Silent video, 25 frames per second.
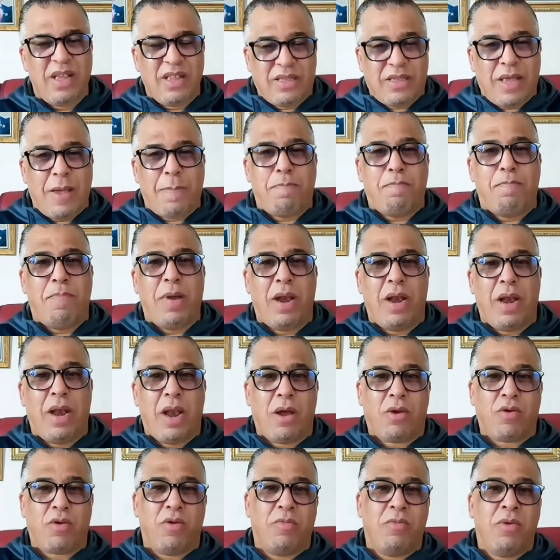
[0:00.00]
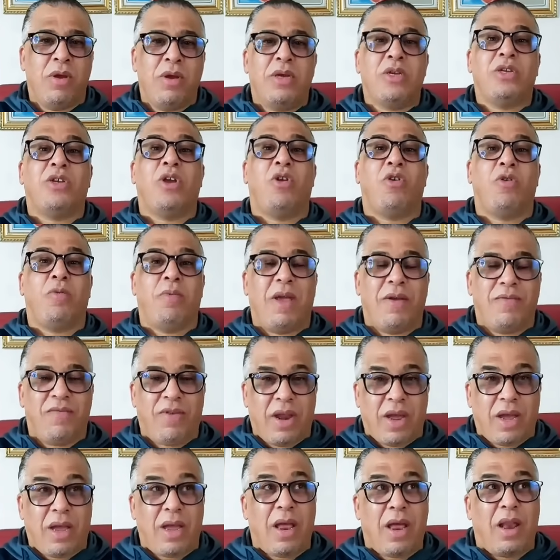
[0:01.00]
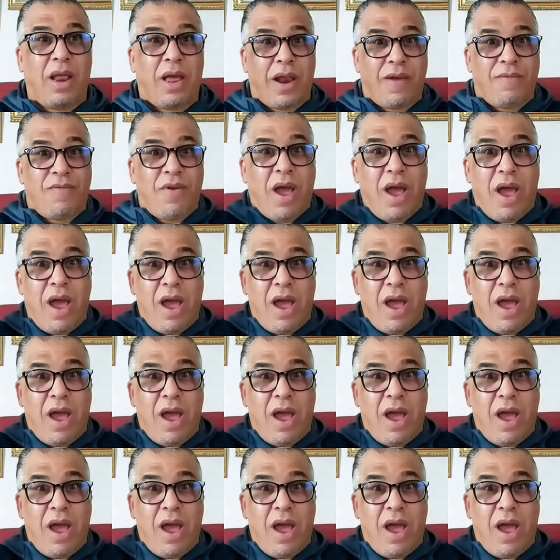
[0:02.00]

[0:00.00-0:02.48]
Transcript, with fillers: تبا لكم جنوب افريقيا اللي رفع